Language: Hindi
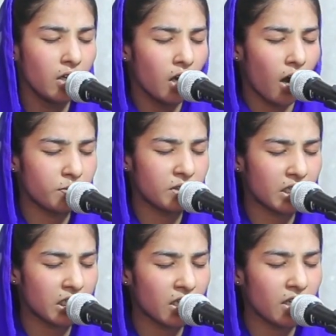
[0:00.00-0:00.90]
हम
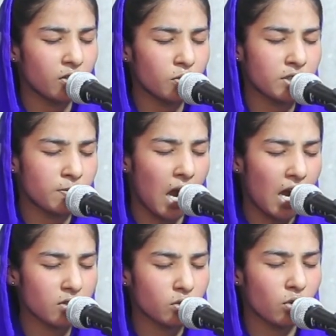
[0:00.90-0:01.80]
यकीनन उस
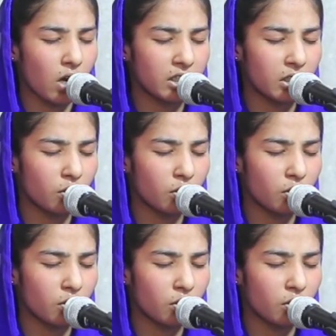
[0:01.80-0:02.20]
प्यास को कादिर